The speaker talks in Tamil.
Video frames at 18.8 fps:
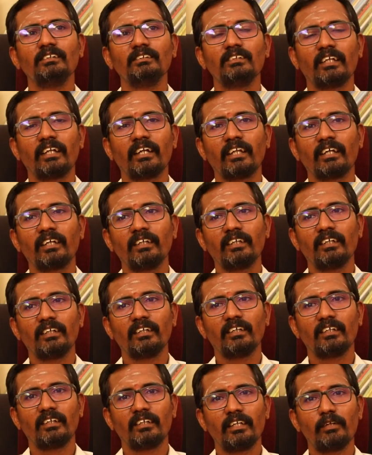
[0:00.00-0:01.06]
சார் எனக்கு
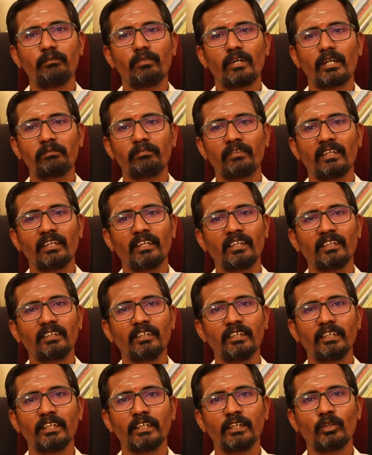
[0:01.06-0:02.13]

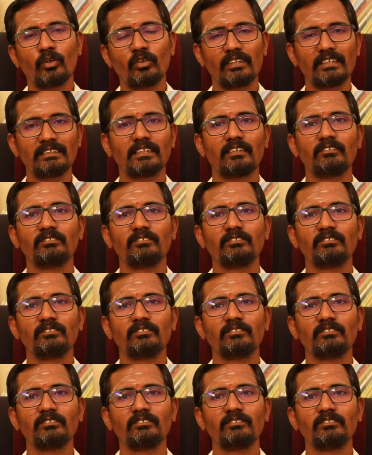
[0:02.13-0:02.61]
டிபார்ட்மெண்ட்லேருந்து நோட்டீஸ்